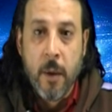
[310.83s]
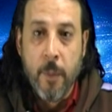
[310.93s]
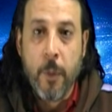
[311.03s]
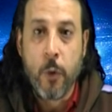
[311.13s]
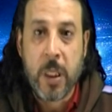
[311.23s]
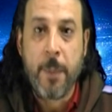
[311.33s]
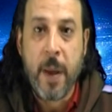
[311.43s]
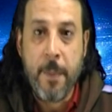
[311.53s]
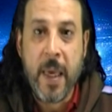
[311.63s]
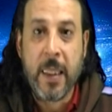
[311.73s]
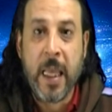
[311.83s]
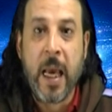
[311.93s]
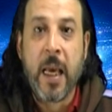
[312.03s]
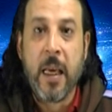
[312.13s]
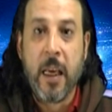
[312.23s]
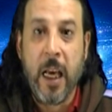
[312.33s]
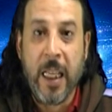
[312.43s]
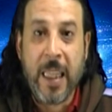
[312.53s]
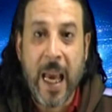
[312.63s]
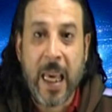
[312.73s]
ما يسمى مادة
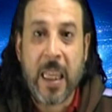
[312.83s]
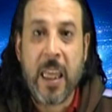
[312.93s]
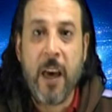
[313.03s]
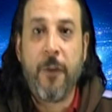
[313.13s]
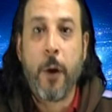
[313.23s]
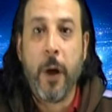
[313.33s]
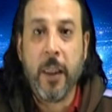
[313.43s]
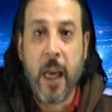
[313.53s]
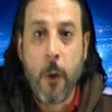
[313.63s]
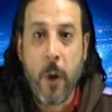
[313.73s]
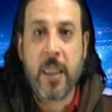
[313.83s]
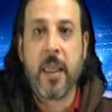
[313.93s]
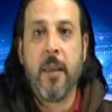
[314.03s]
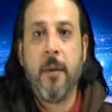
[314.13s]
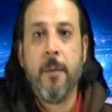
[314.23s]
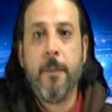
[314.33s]
عندها كثافة وعندها وزن